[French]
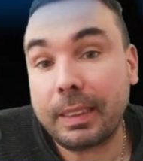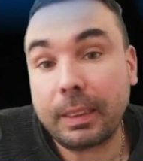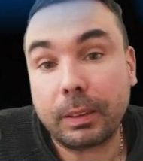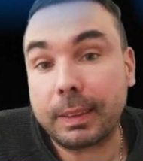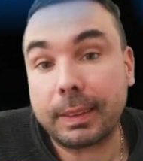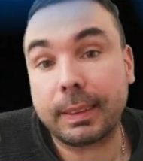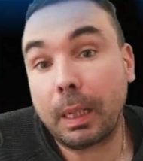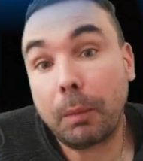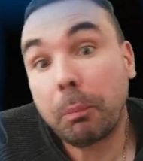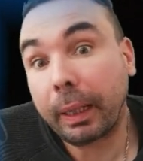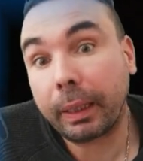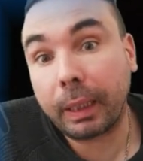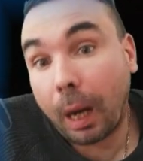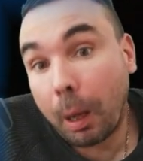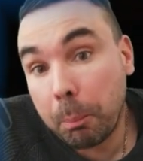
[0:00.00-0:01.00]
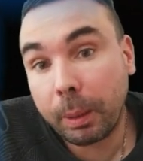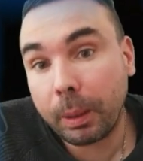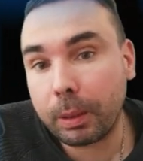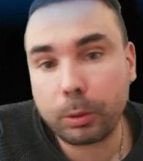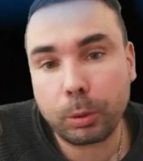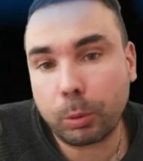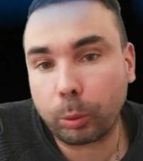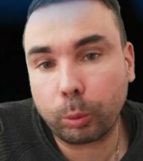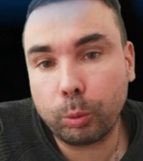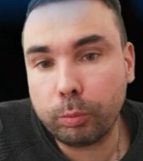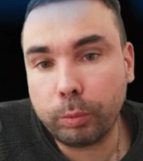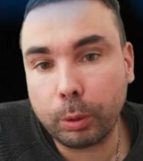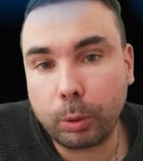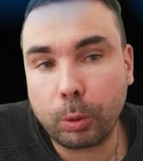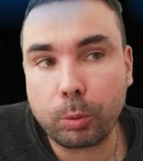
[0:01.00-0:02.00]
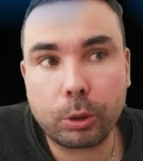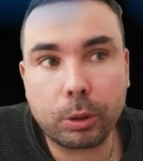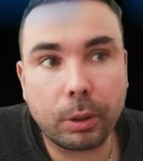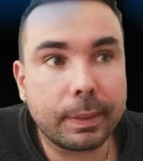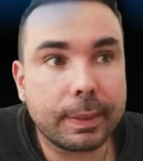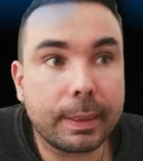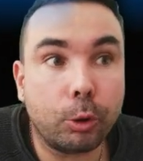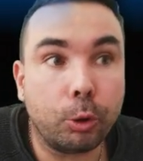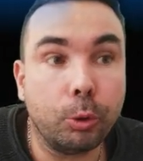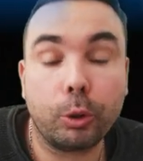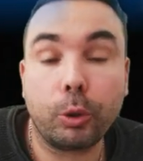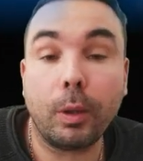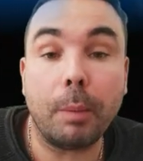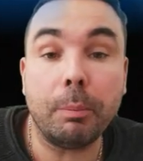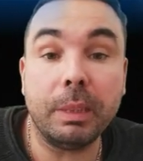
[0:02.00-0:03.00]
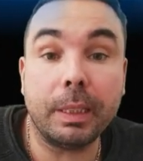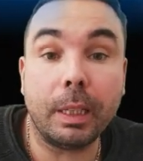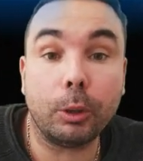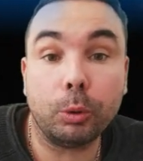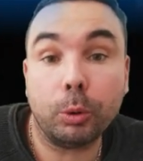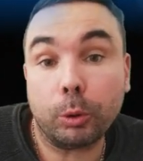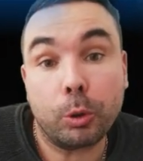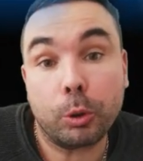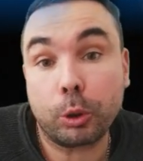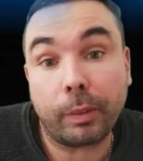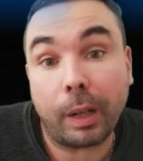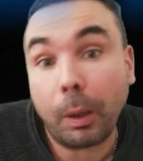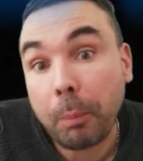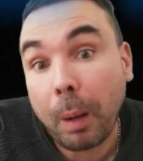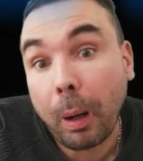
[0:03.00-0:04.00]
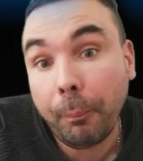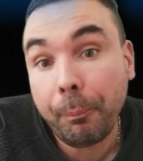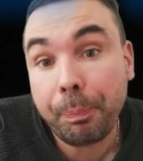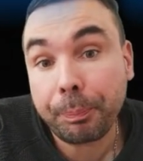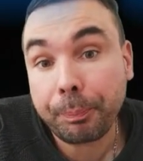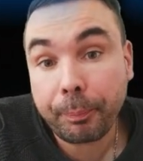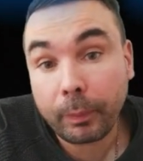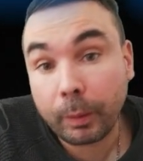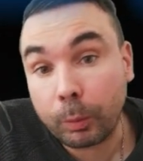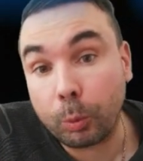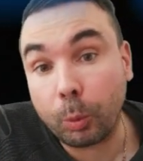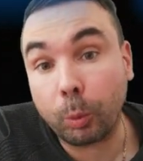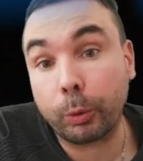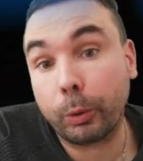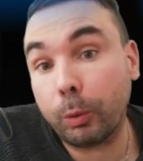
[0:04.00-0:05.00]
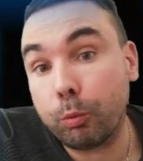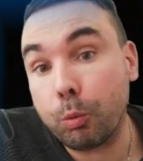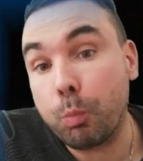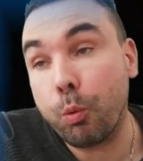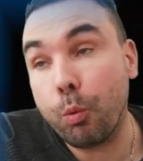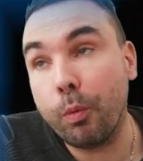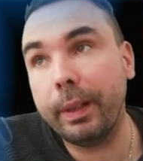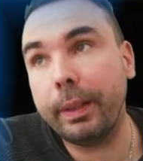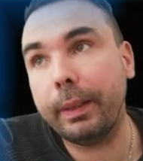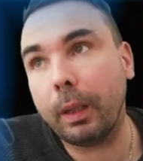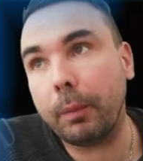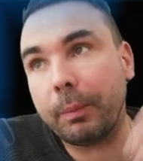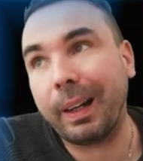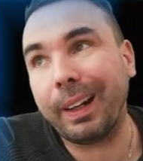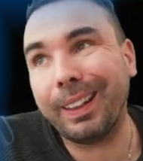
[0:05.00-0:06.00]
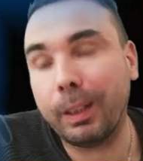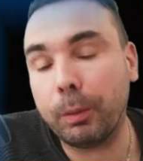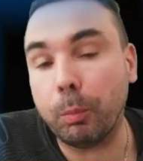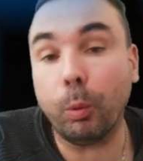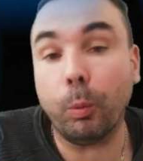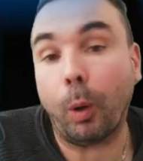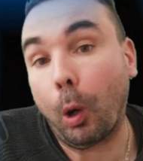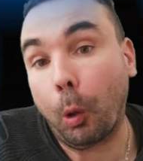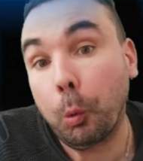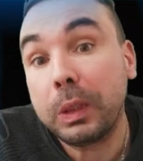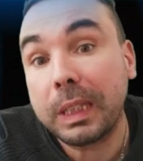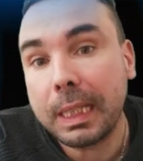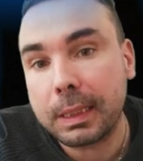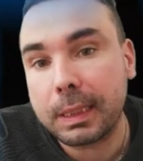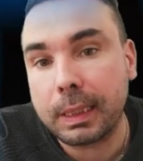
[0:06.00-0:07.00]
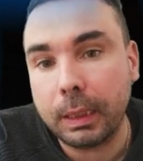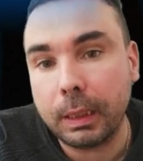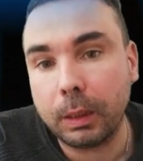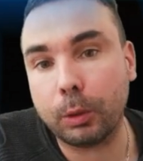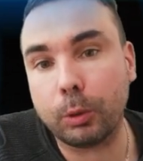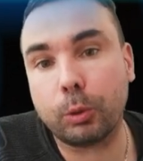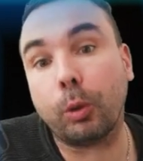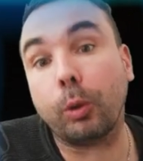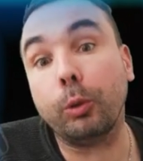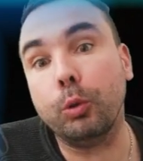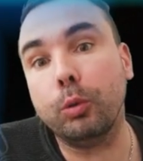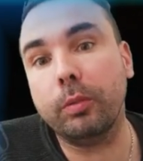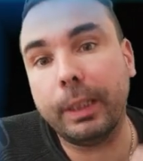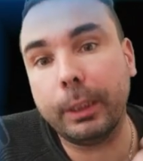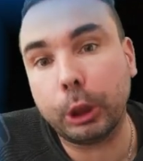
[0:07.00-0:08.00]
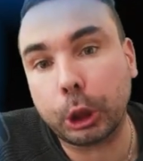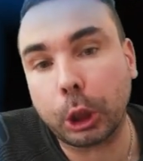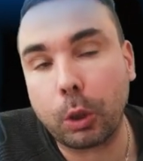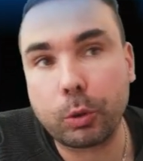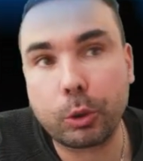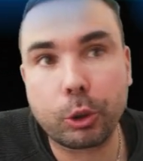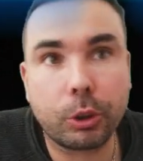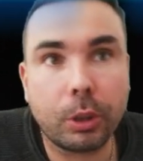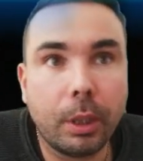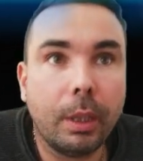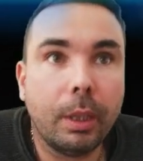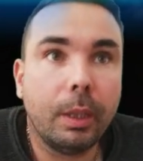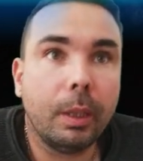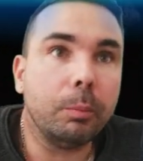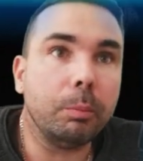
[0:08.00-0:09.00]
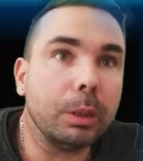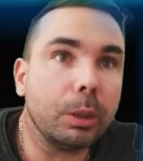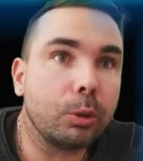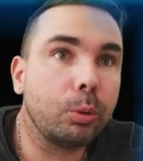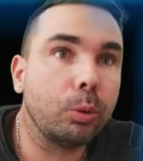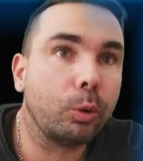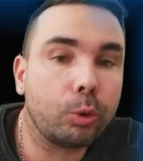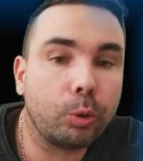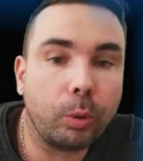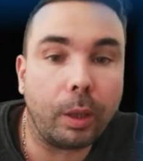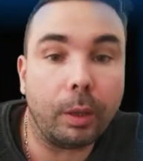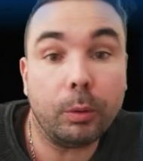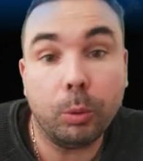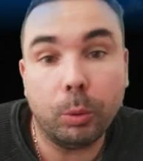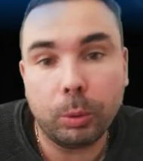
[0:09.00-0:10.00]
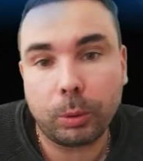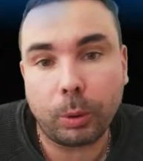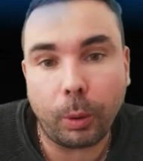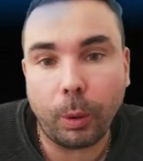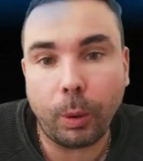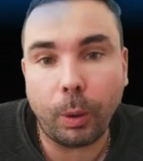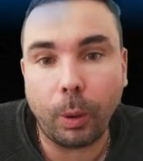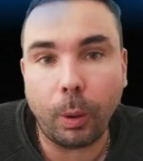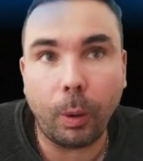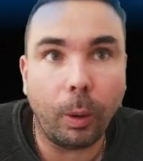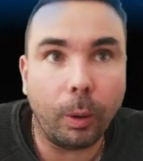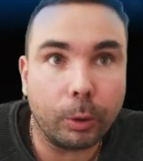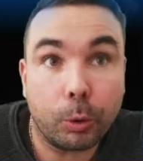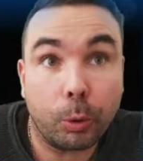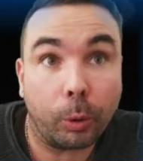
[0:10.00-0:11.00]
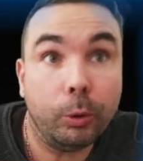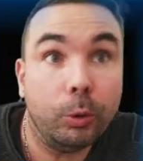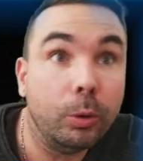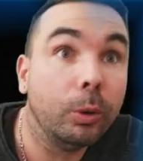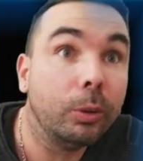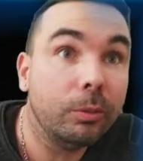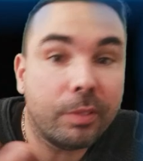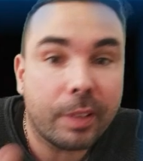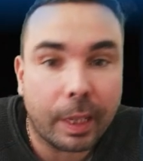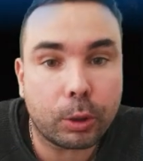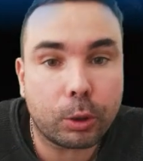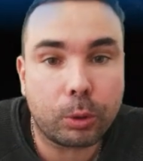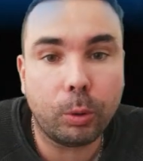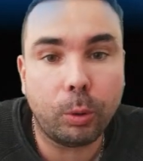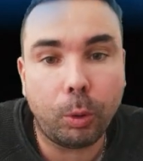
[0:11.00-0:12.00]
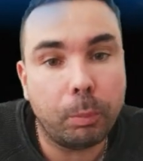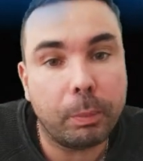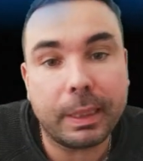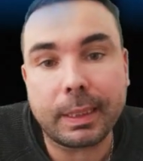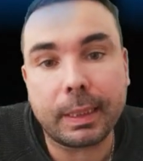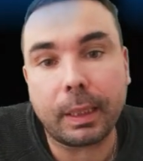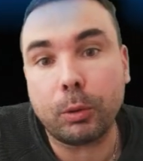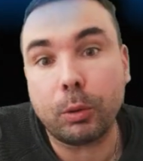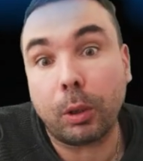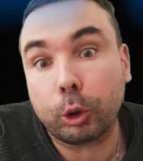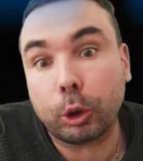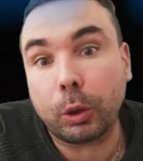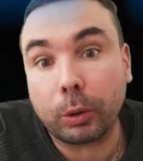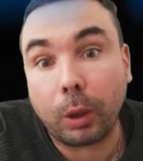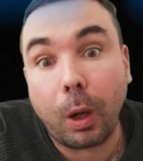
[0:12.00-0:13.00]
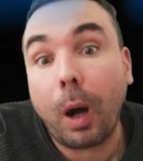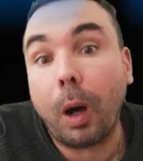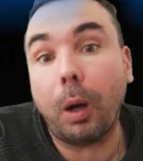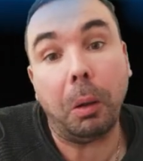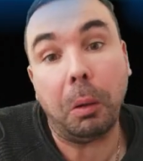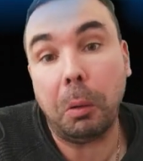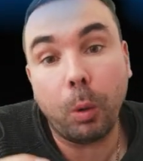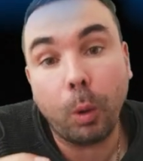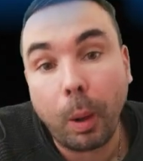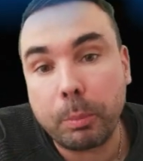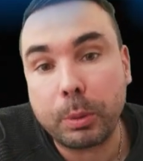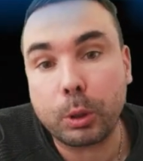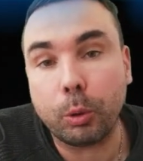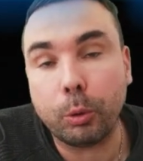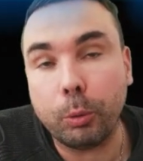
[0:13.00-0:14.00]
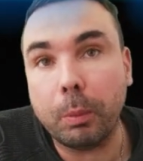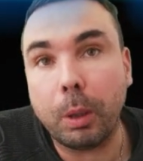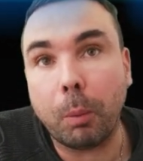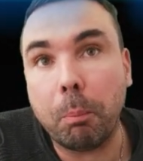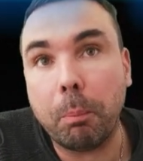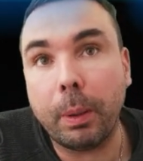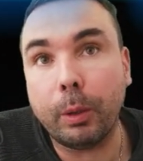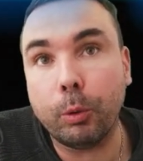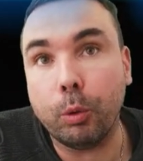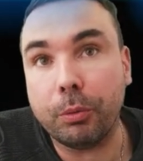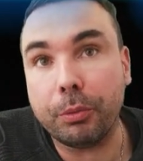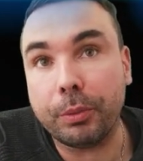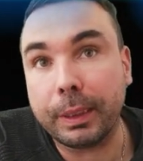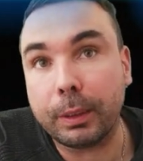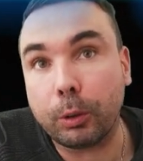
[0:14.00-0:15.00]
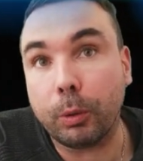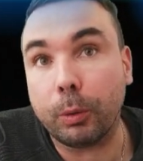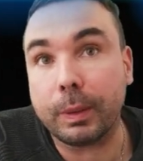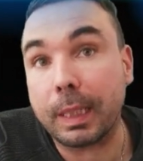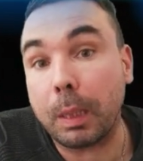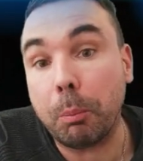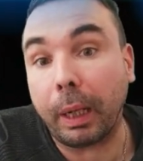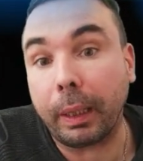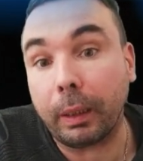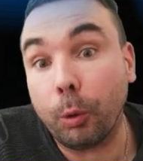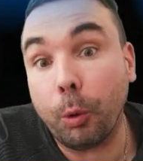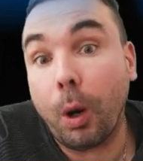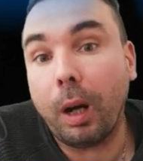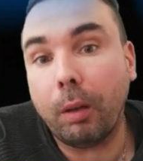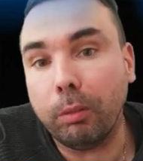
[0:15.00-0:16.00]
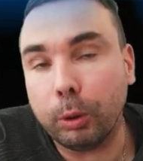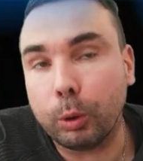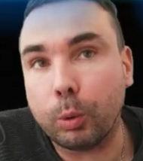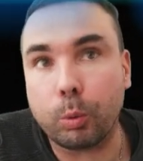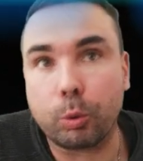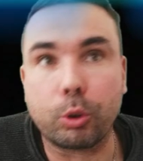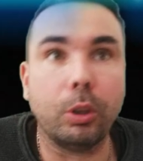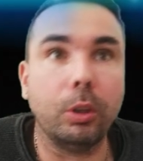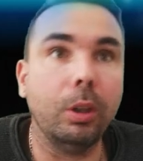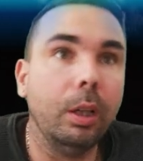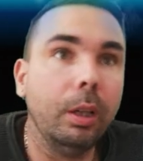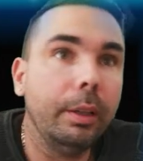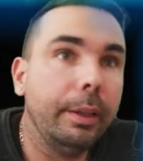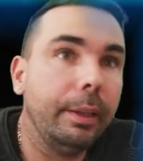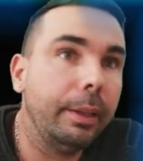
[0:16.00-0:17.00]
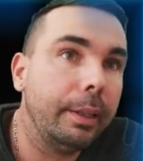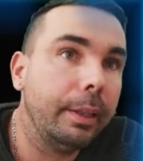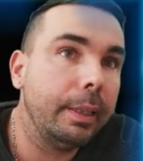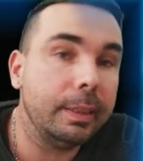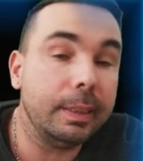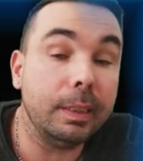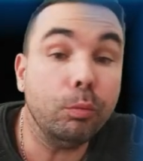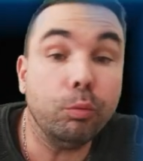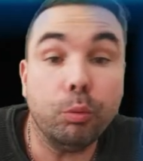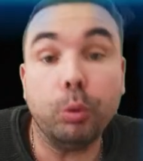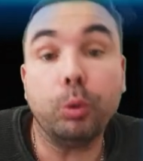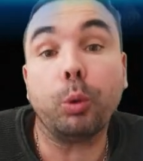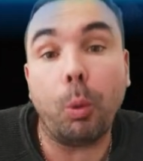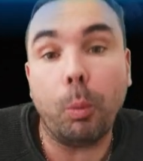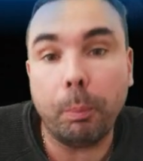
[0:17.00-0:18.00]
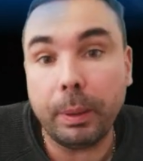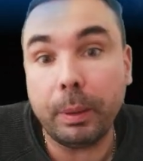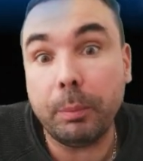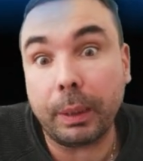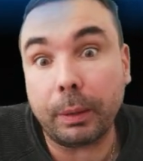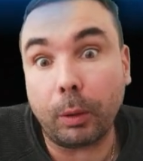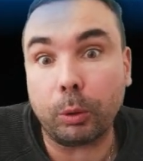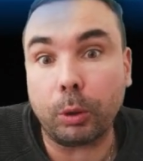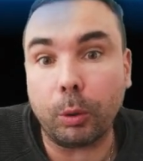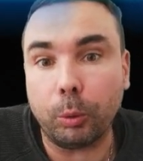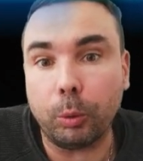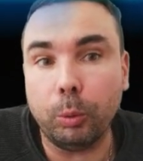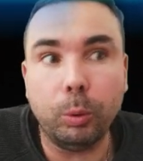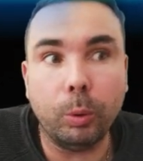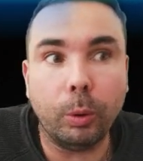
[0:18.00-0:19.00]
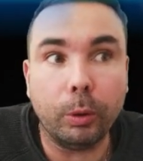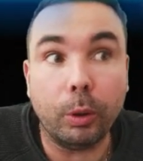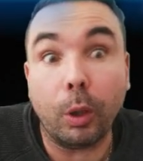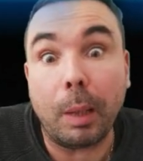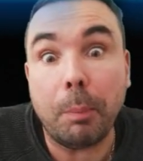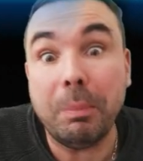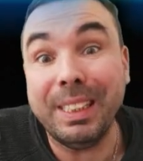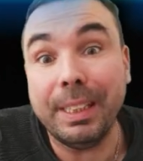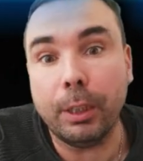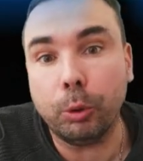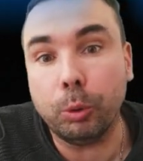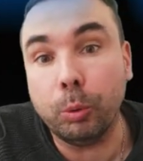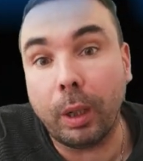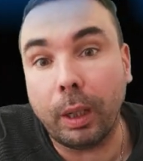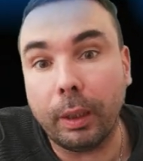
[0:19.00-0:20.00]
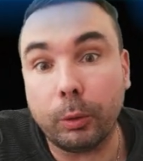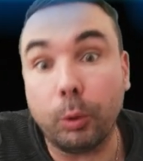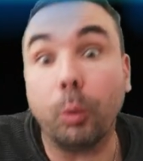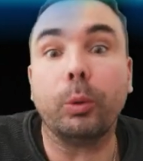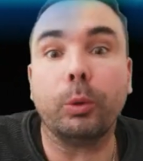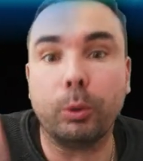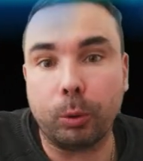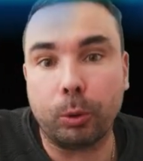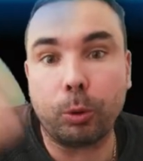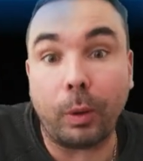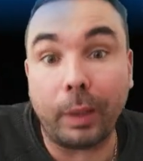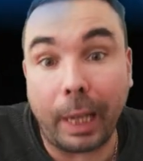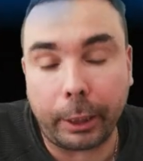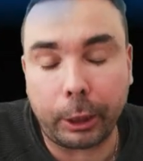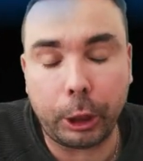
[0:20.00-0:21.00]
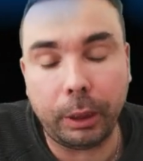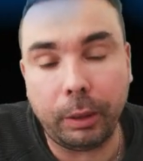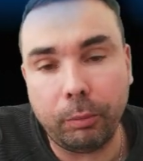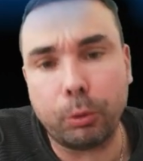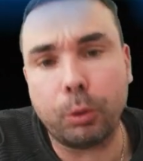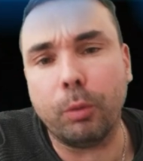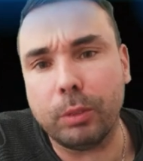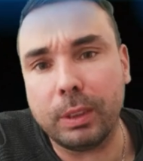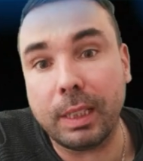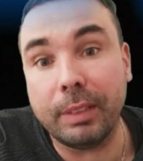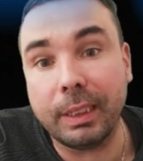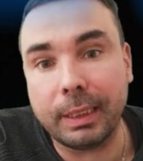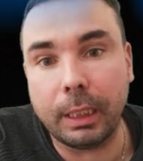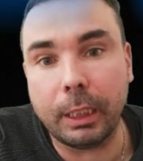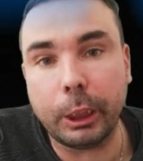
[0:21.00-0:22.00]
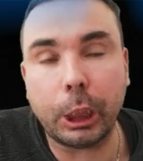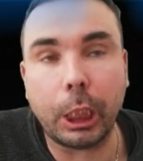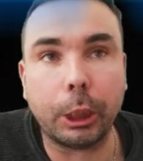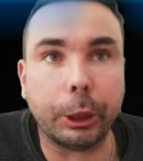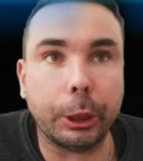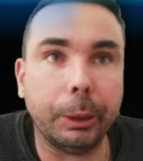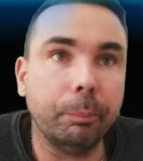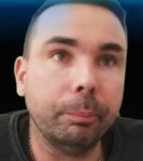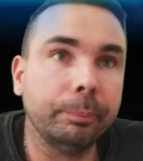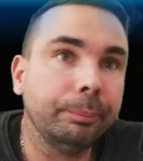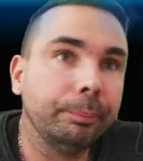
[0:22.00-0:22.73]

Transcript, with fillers: ça ça briquera pas sur toute votre console, c'est juste que la mise à jour ne se fera pas. Donc euh, vous pouvez après bon retester sur une nouvelle chance, bien sûr sur un autre euh, sur une autre version, mais ça n'engendrera absolument pas le fait que ça briquera votre console. Si vous vous trompez, bien entendu, euh, dans la mise à jour, hein, donc euh, sur l'archive que vous avez téléchargée.